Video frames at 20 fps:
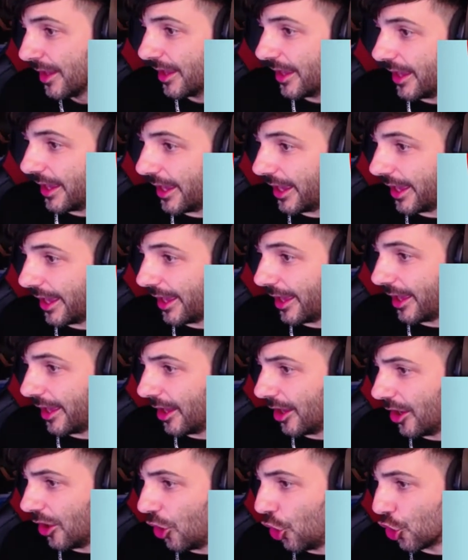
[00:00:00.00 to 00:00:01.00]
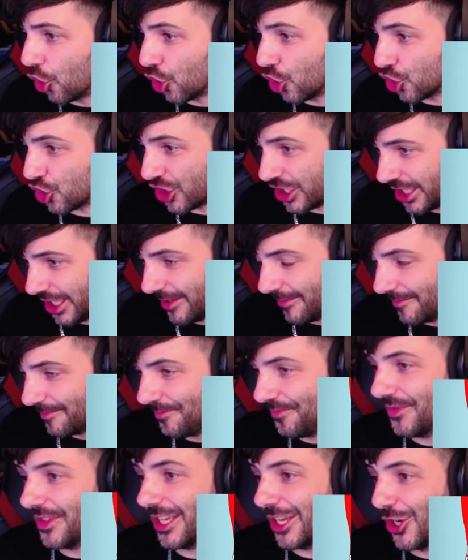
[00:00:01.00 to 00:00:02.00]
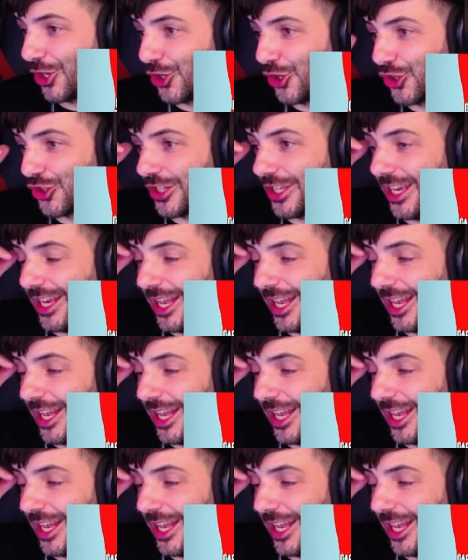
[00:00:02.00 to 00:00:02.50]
eh, Orochi, que Orochi,